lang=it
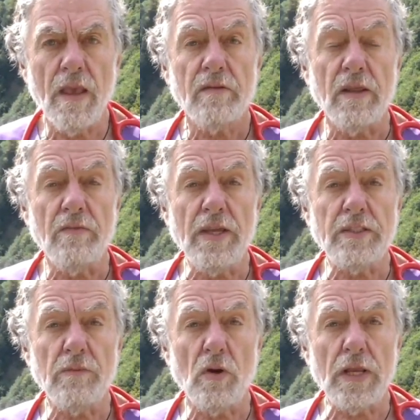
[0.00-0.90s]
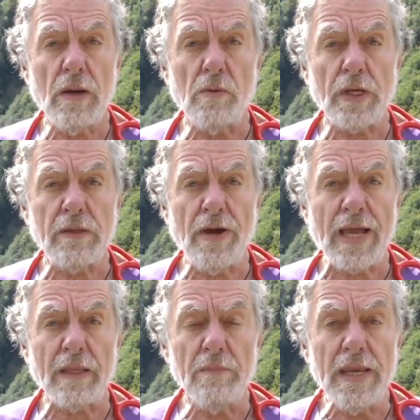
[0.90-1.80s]
Se invece vogliamo
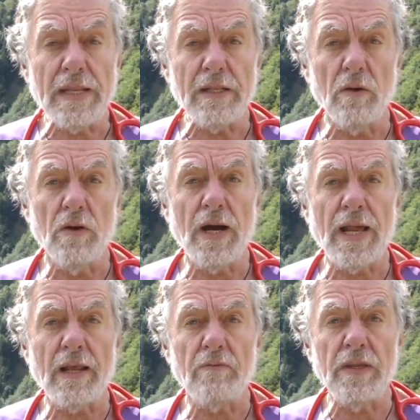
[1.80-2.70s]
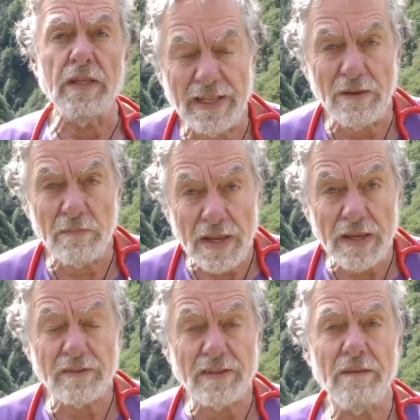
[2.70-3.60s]
arrivare meglio, alla fine del
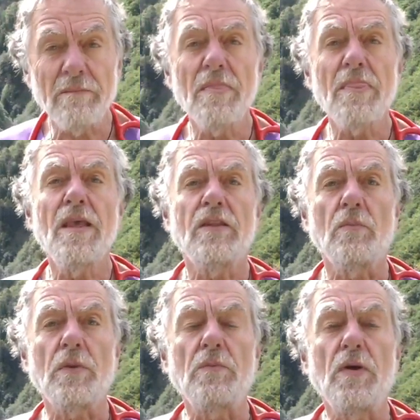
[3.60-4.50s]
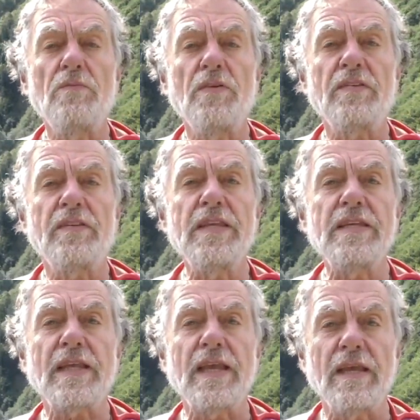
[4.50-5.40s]
mese dobbiamo
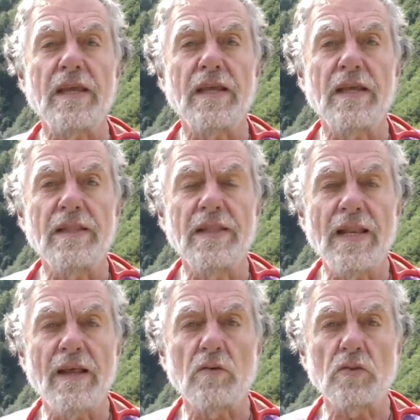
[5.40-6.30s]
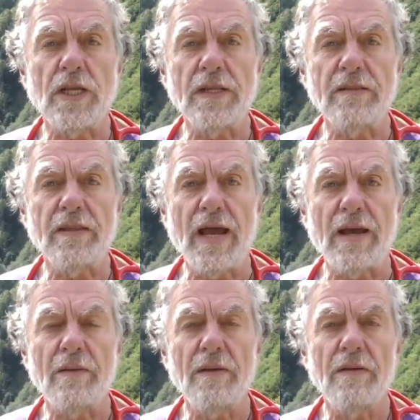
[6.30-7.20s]
investire nella socialità,